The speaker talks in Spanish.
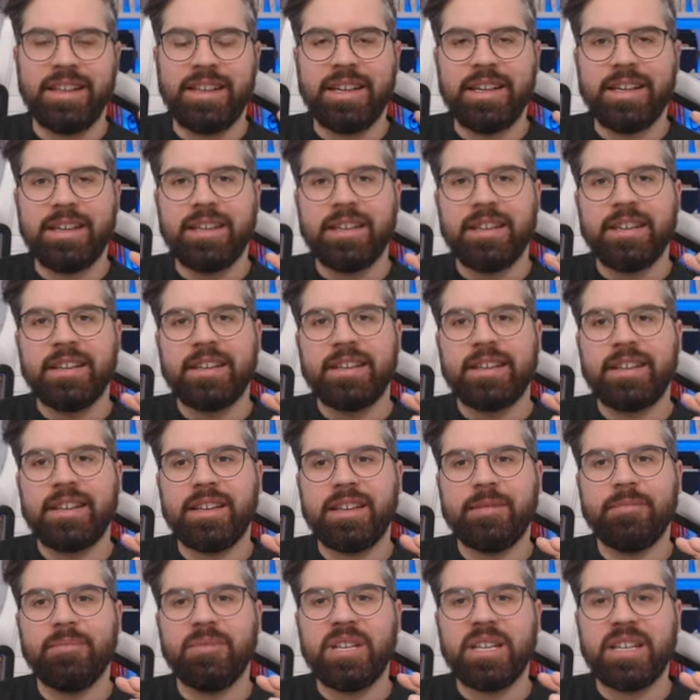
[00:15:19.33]
de
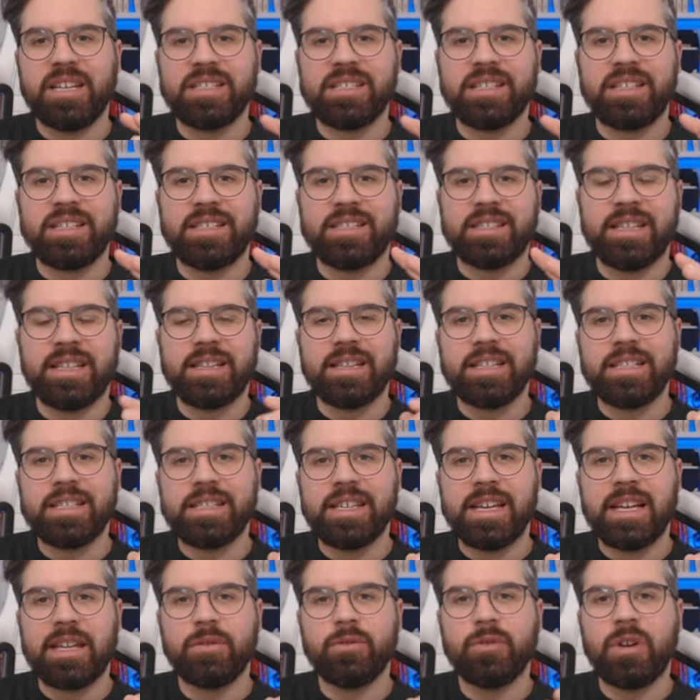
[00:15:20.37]
que, mira, es que está
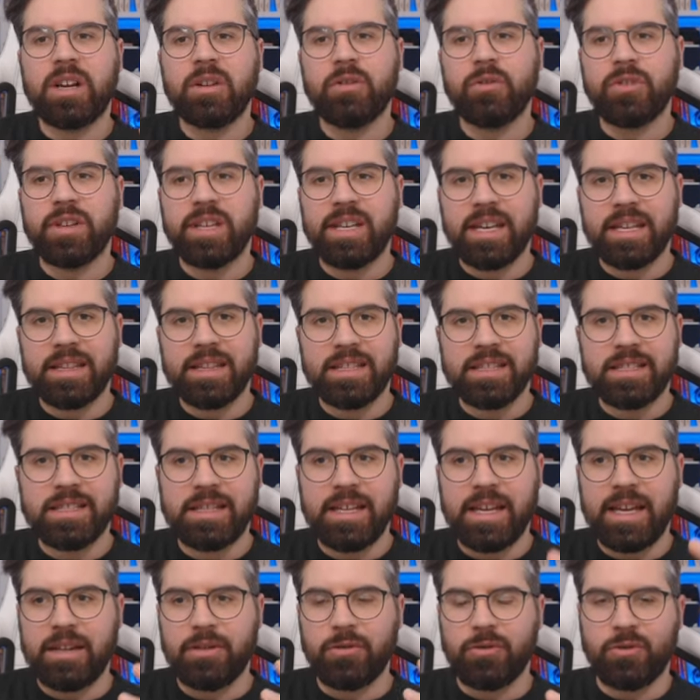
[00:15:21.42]
testeando algo que ha
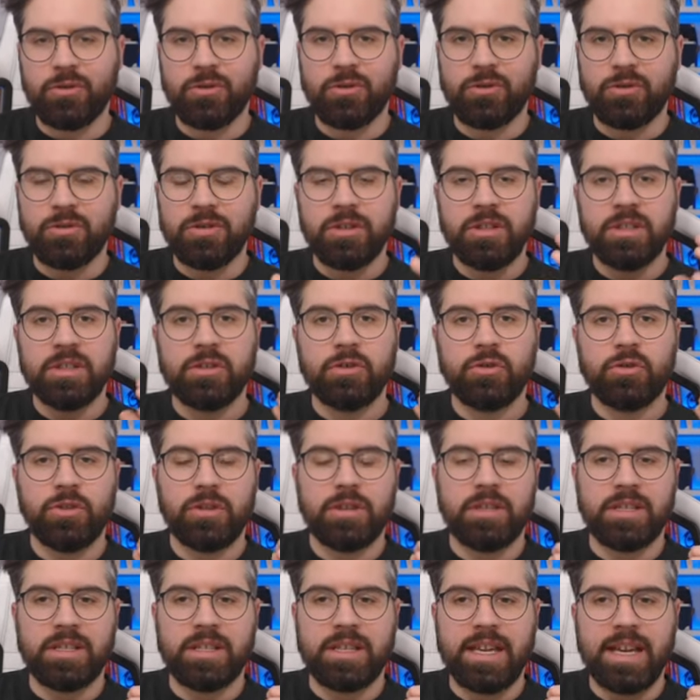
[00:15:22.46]
testeado, no.
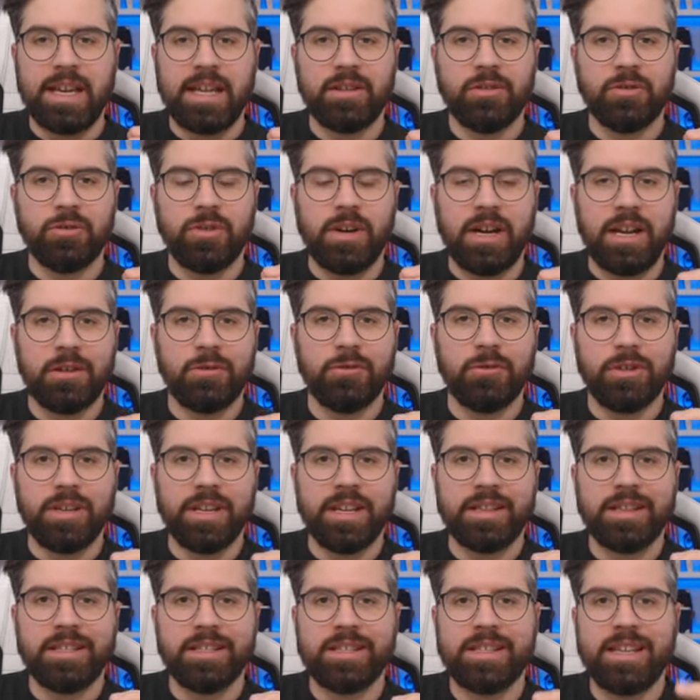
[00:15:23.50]
Estoy testeando algo
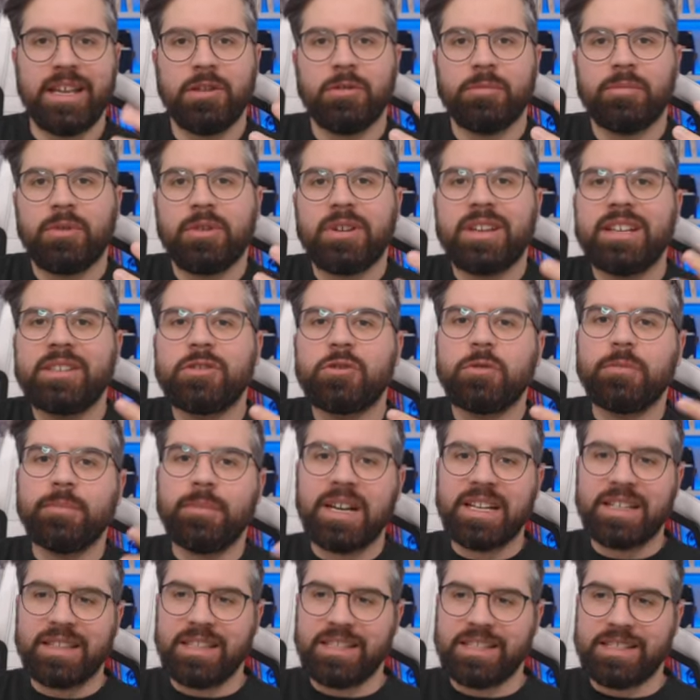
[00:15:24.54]
que ha testeado porque he hecho
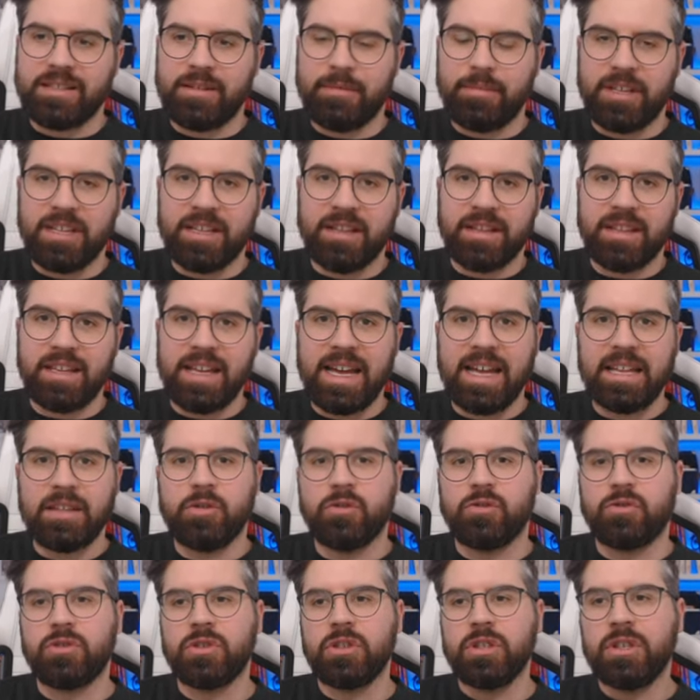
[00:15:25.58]
un backtest de 20
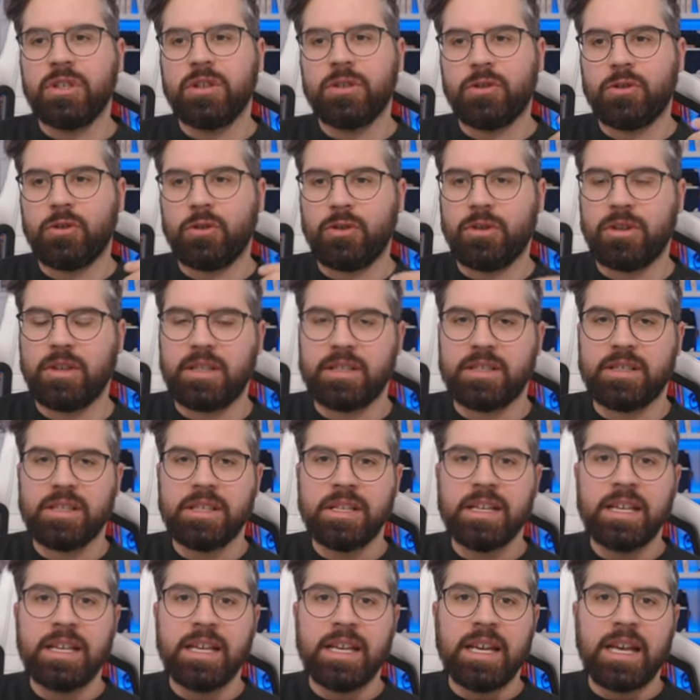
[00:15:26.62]
años. Entonces,
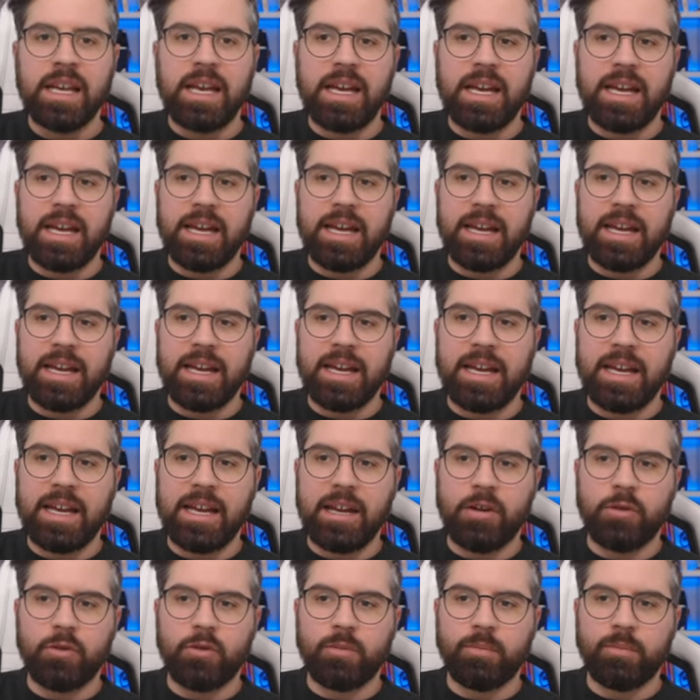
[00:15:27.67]

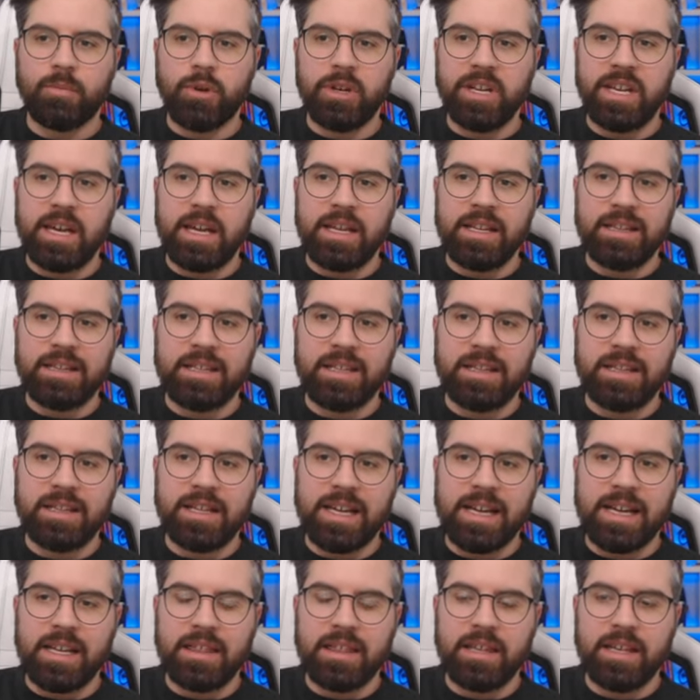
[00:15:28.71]
ah, voy a
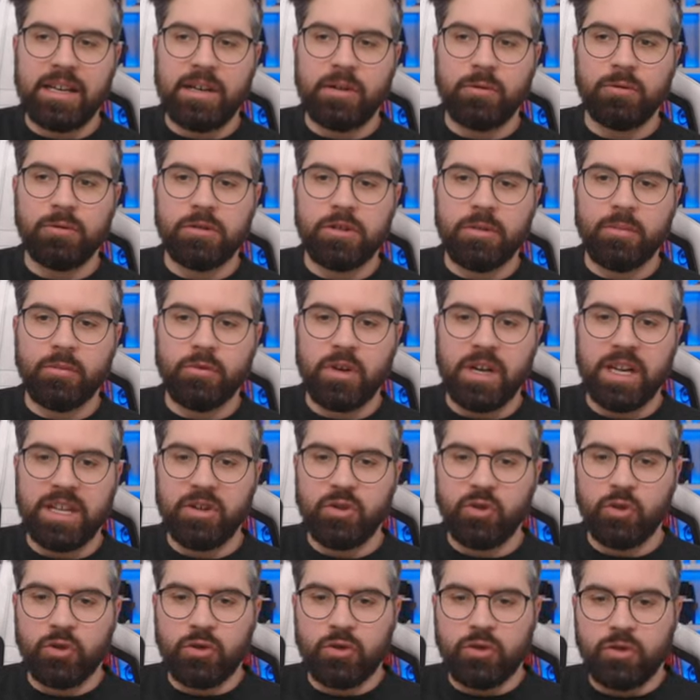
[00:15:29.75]
intentar hacer el último
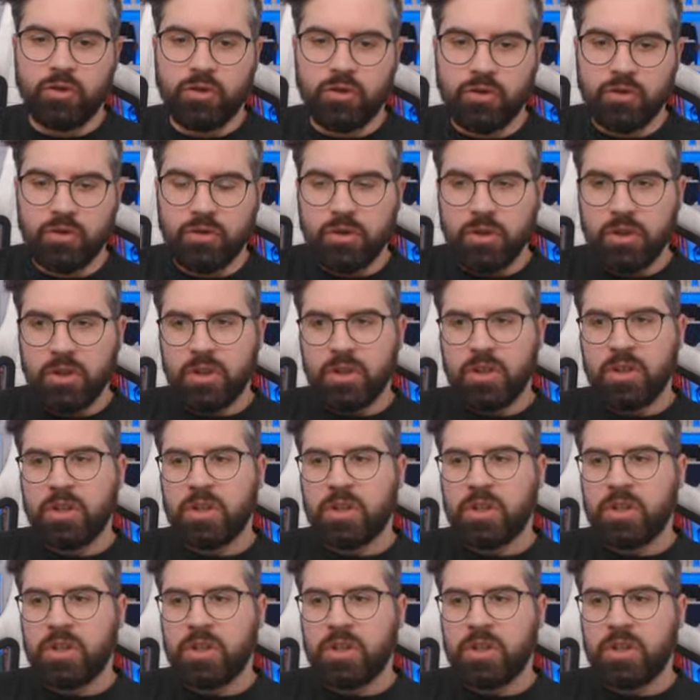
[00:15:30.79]
año